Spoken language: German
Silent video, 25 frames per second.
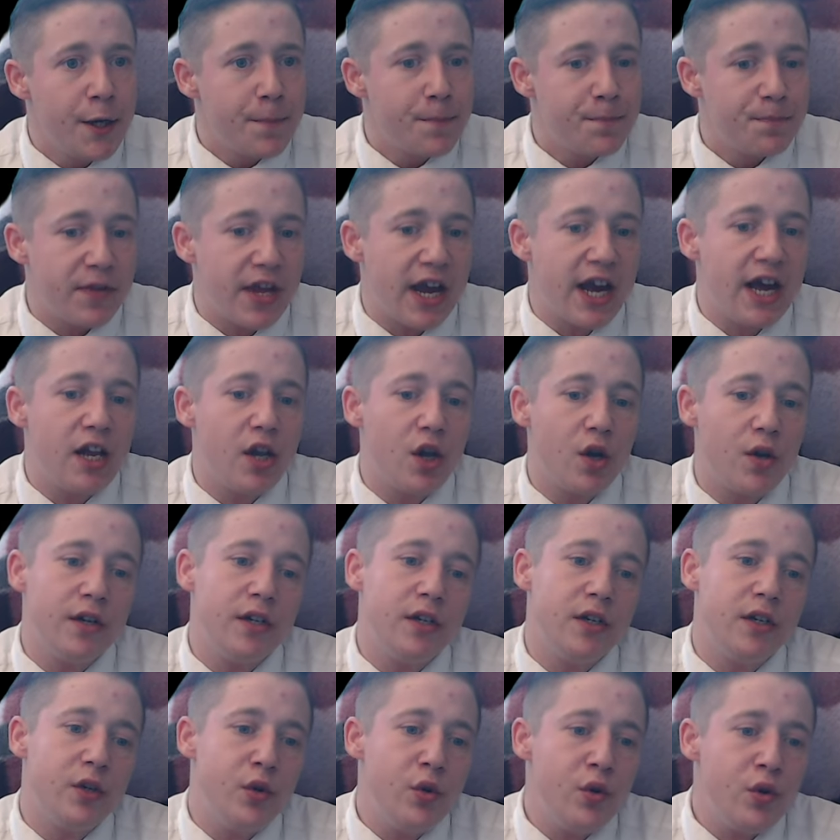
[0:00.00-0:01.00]
der
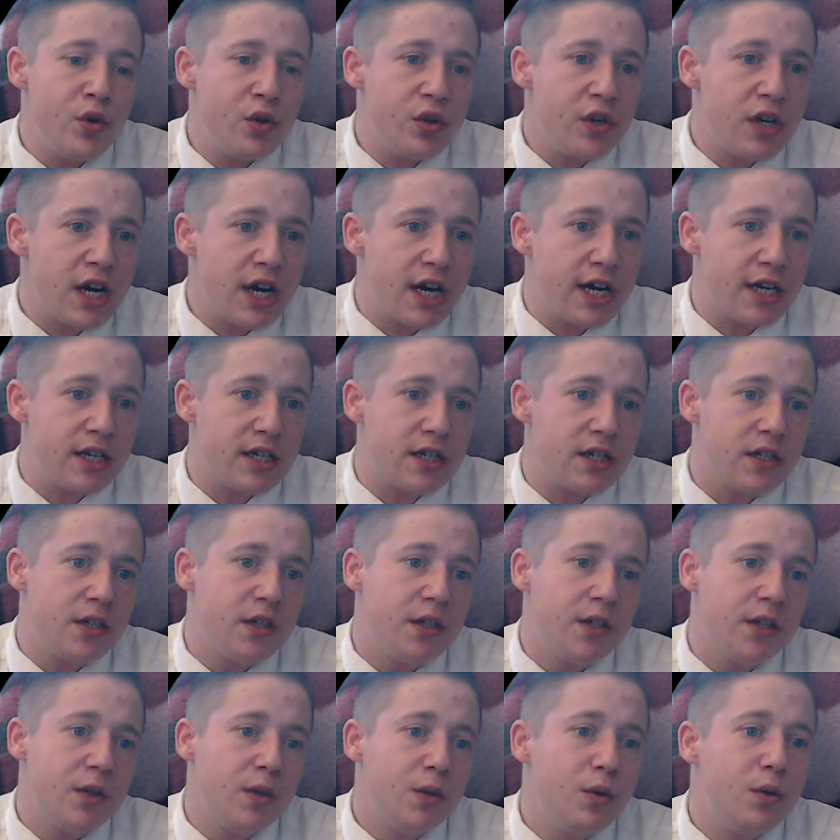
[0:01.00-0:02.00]
äh, Lügnern
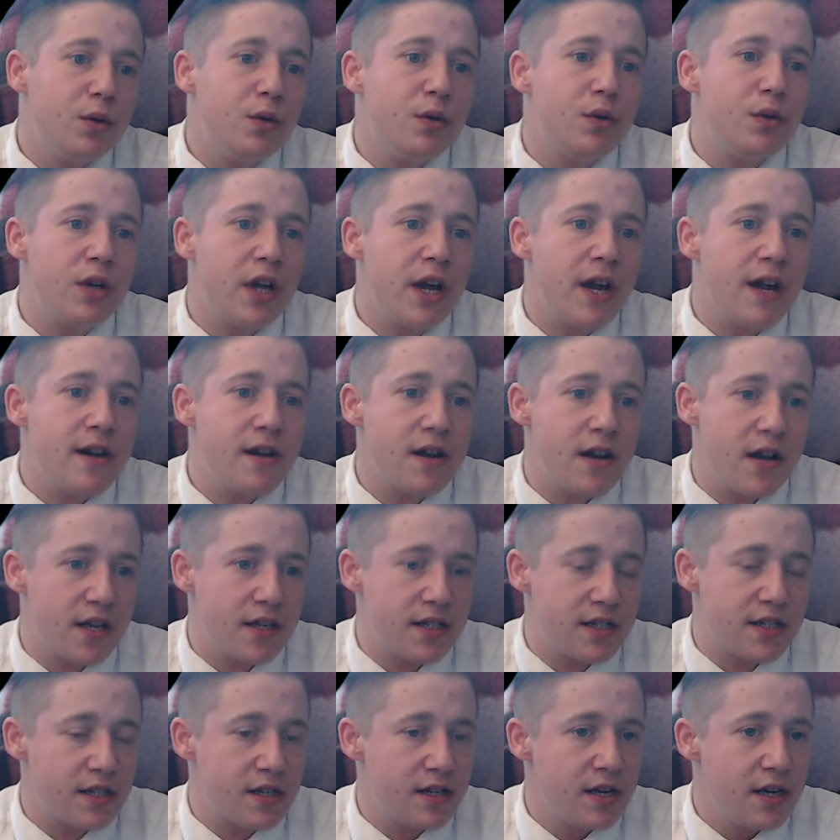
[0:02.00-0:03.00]
hochgehen
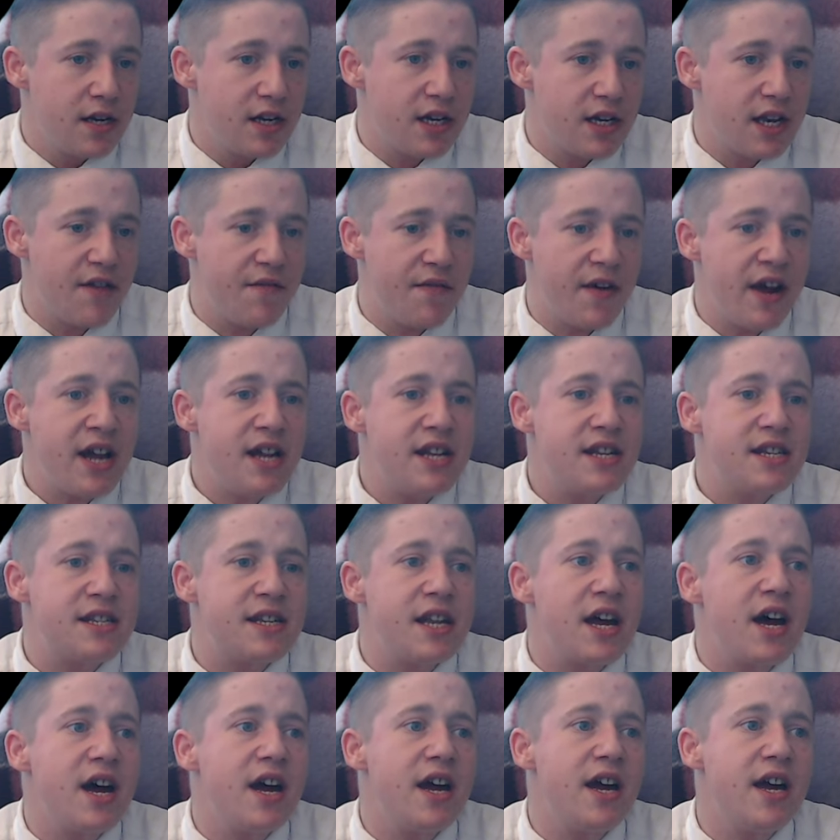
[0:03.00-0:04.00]
lässt, der Welt
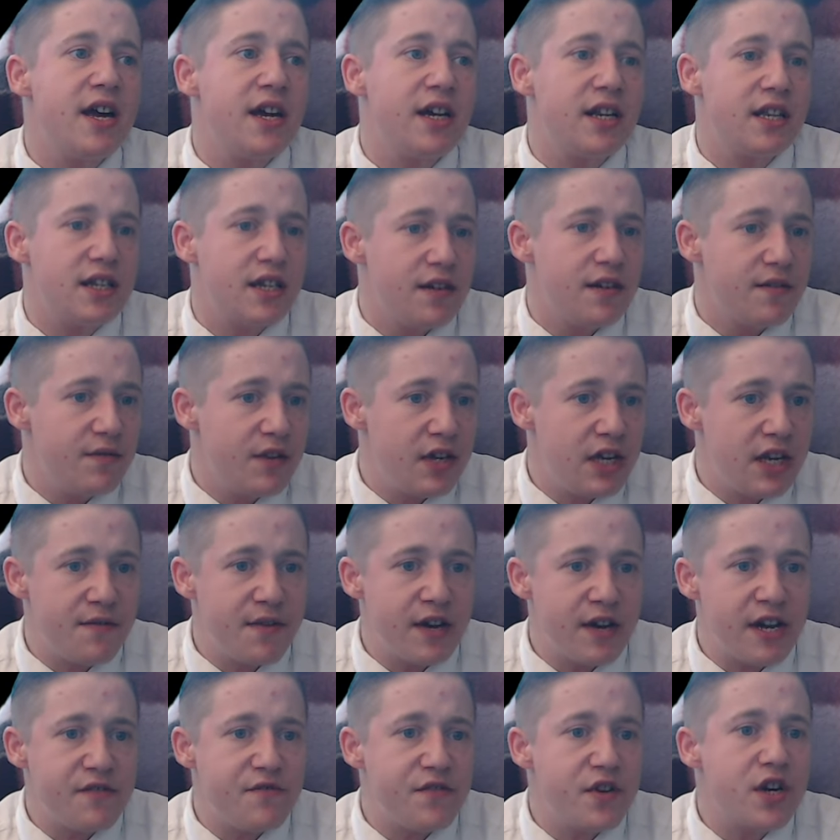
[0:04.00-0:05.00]
zeigt, wie die
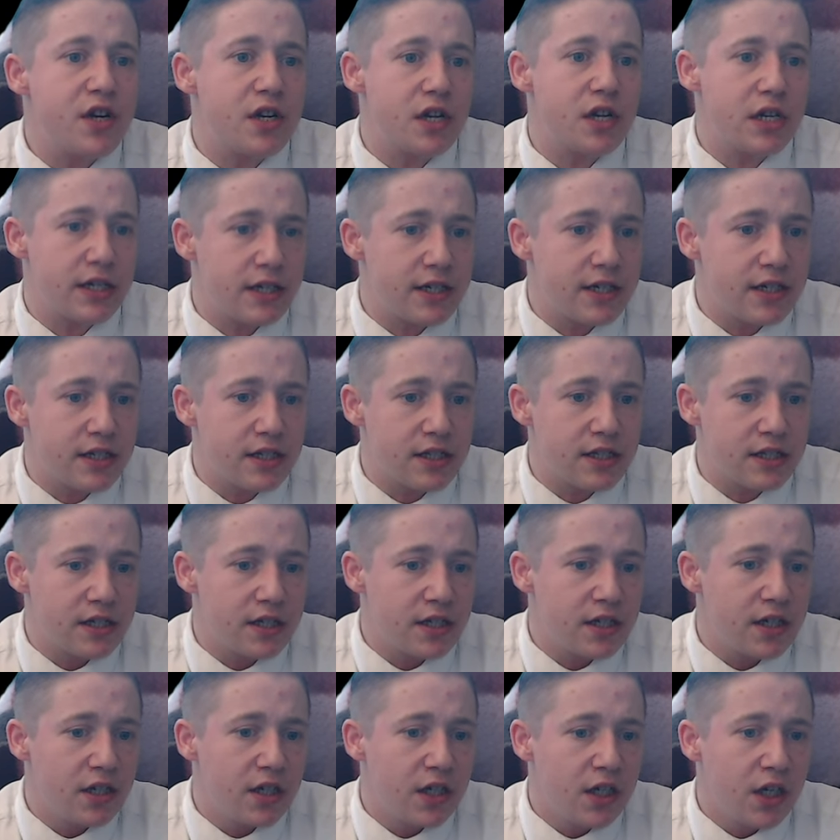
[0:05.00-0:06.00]
Welt wirklich ist.
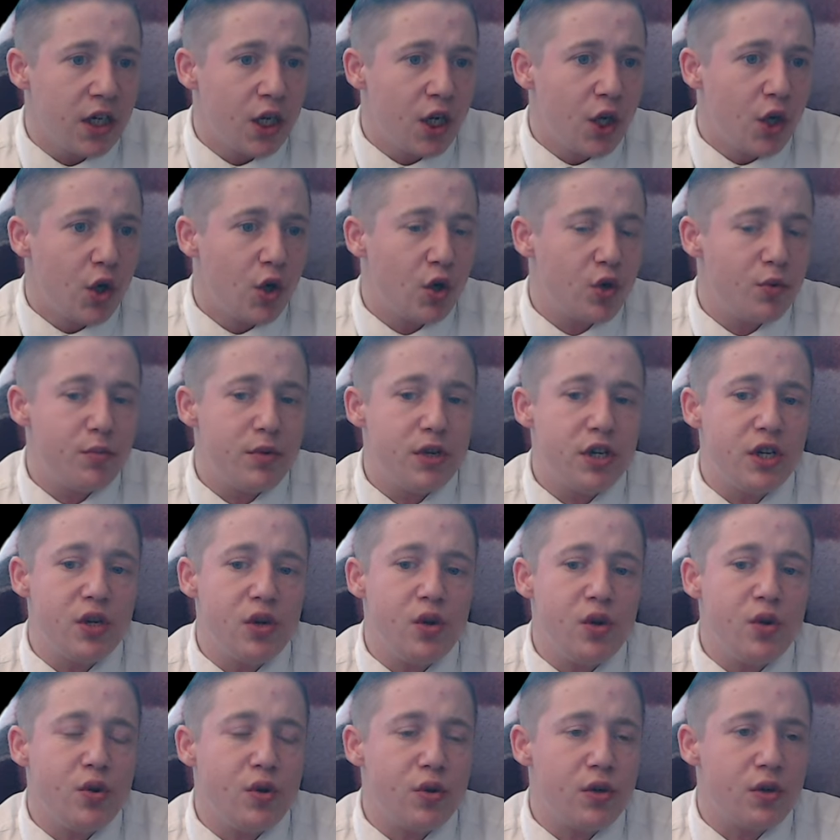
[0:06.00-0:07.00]
Und mit
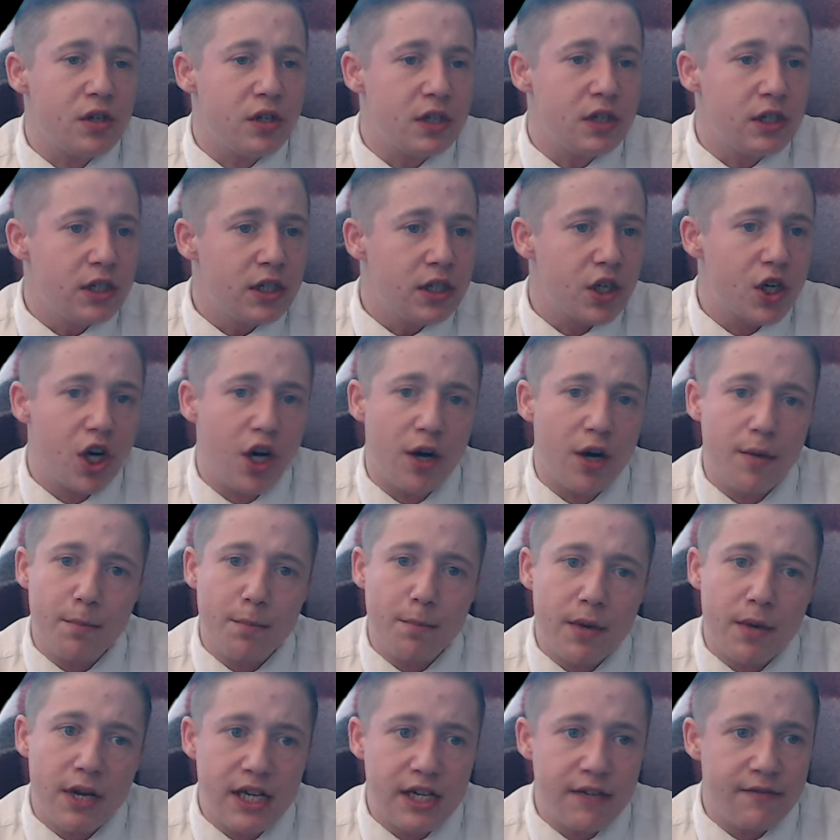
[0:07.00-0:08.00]
Lügen kommt
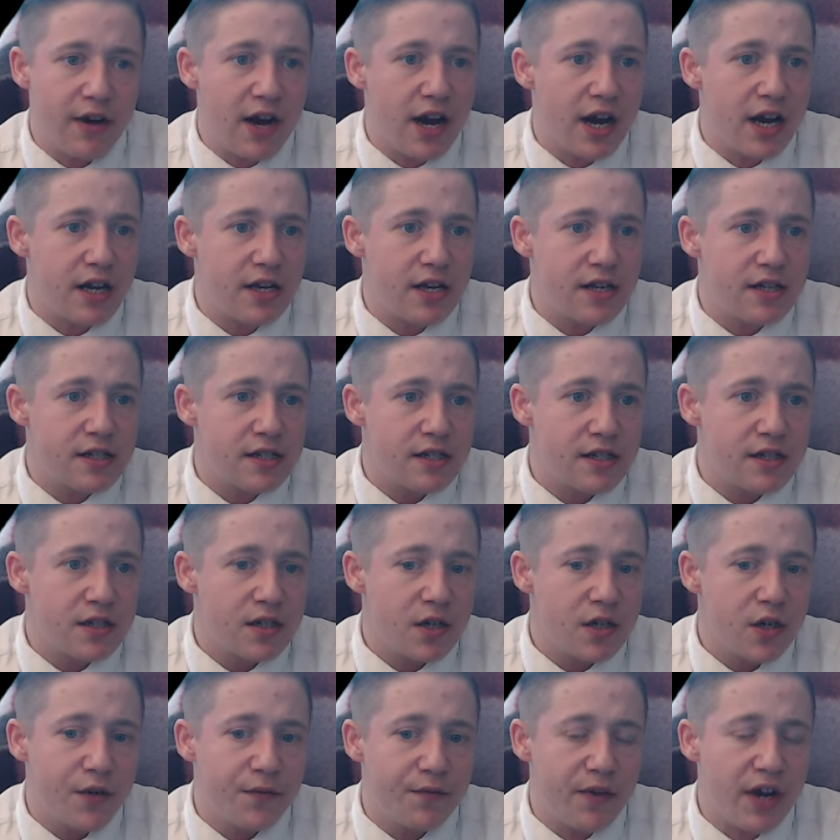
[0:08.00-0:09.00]
man nicht weit,
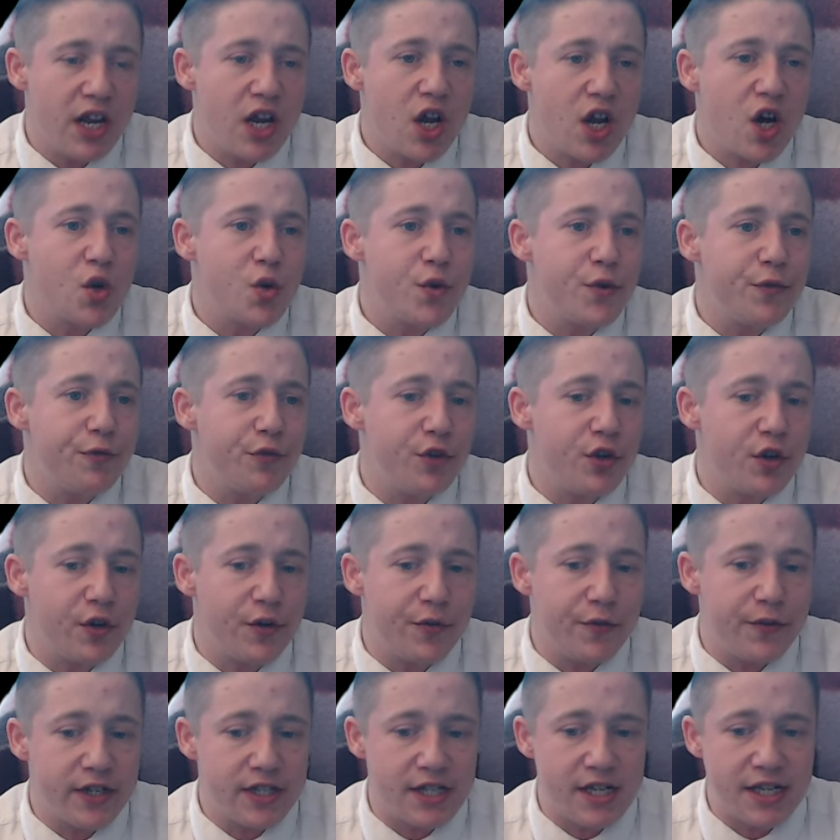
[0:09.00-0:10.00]
wenn auch nur für eine
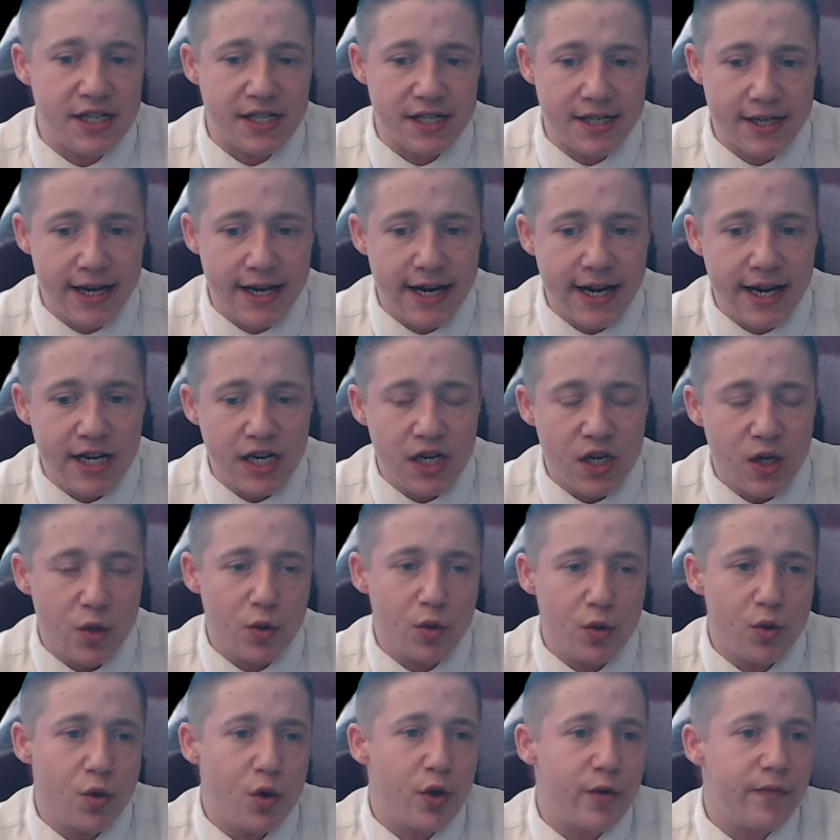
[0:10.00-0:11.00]
gewisse Zeit
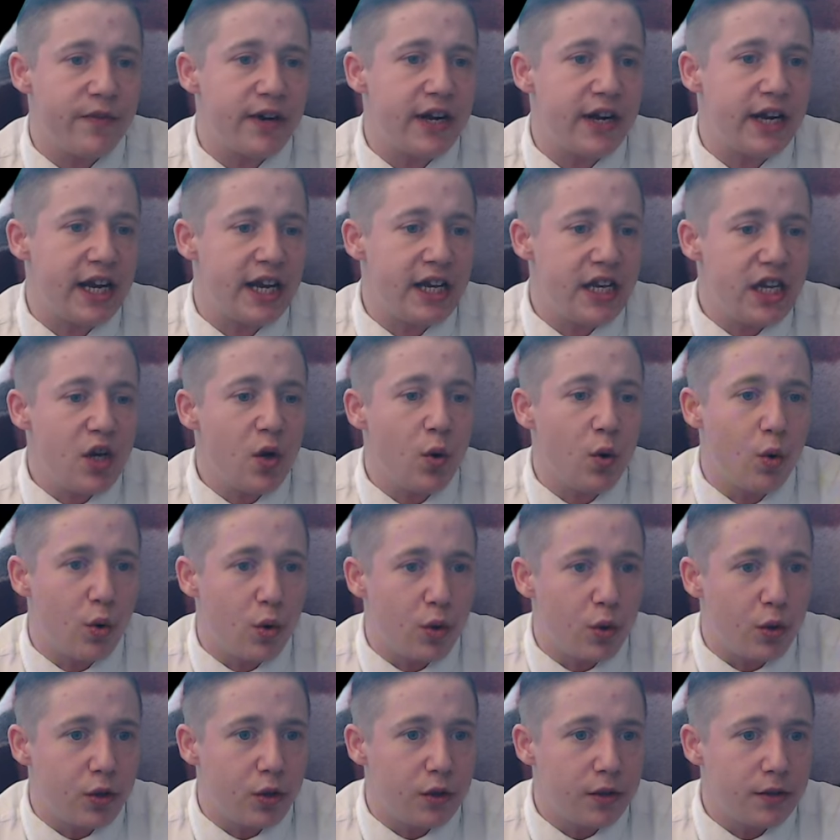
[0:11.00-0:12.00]
und irgendwann gehen die
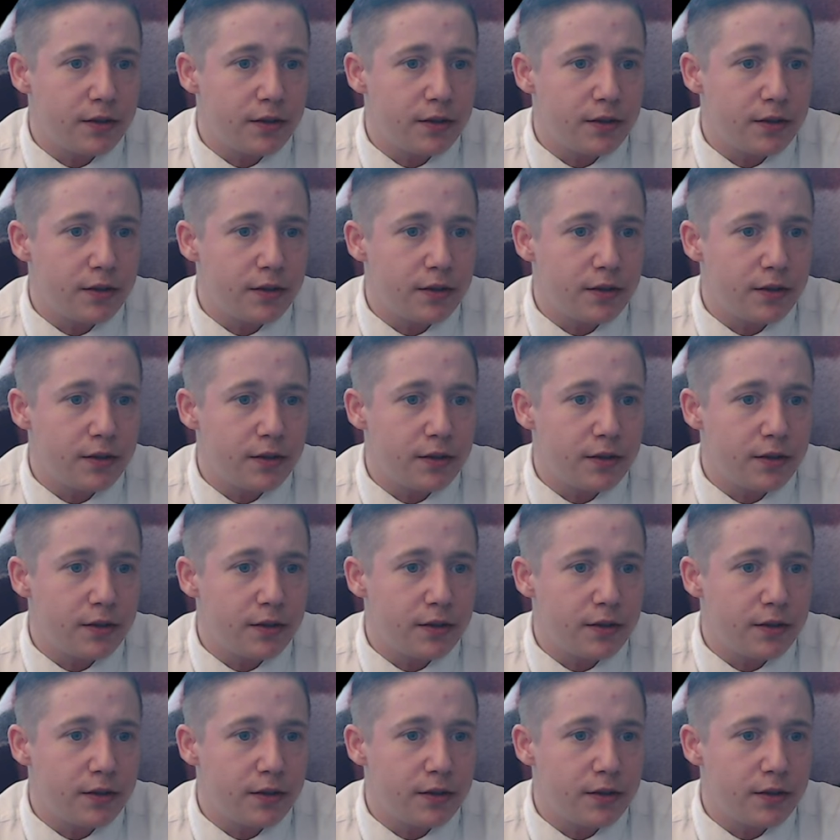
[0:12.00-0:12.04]
hoch.